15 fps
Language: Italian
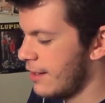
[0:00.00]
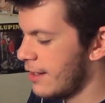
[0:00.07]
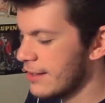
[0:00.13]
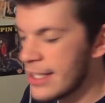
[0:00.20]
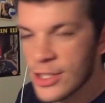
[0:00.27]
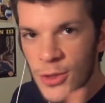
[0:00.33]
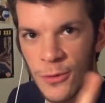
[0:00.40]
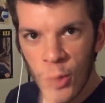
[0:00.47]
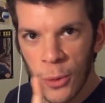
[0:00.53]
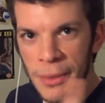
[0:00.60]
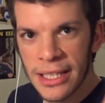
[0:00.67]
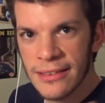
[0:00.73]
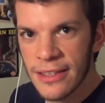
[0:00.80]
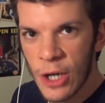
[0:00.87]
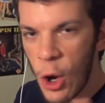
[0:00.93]
adesso ve lo
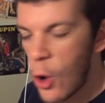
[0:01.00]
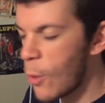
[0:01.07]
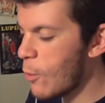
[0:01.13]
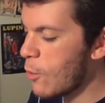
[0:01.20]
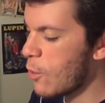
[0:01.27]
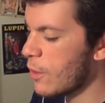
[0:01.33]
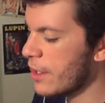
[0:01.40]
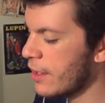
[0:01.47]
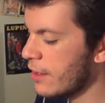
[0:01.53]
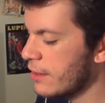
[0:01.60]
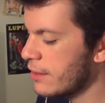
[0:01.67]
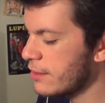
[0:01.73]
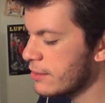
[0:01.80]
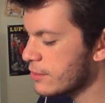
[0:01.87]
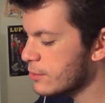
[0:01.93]
metterò comunque
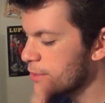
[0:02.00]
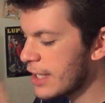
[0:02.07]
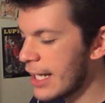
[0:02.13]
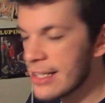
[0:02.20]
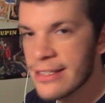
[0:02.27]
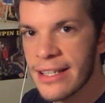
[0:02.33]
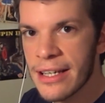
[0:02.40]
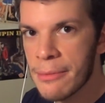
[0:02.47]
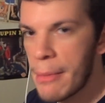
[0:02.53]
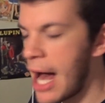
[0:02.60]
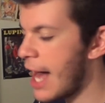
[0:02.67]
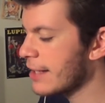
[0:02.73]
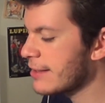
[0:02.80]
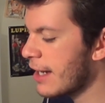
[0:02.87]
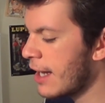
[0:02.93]
nella
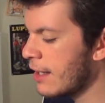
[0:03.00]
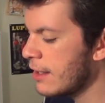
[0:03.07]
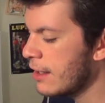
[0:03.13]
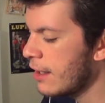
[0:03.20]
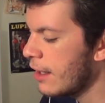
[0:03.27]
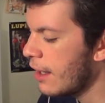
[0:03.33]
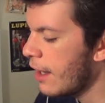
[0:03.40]
schermata,